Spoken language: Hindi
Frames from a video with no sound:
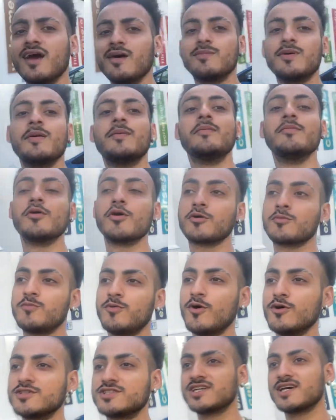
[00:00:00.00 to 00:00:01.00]
अब हम लोग
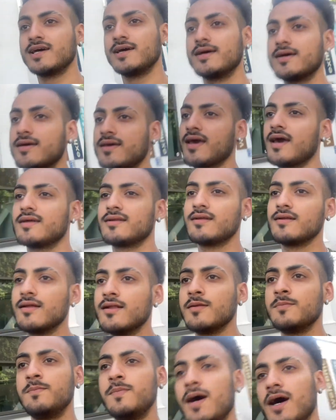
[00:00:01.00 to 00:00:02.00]
पहुँच गए हैं कैनन
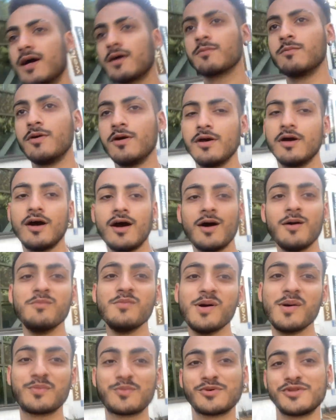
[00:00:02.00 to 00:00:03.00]
हिल पार्क में अब
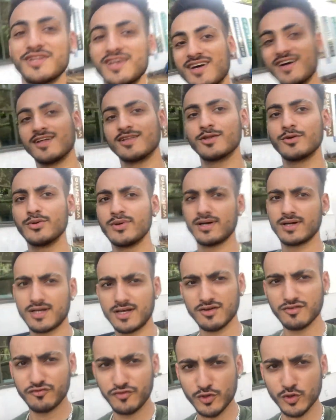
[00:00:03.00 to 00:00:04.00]
मैं आपको दिखाता हूँ यहाँ
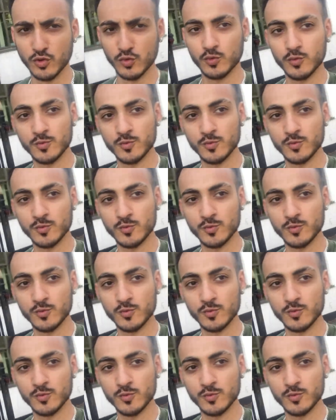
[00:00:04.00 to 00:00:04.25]
का व्यू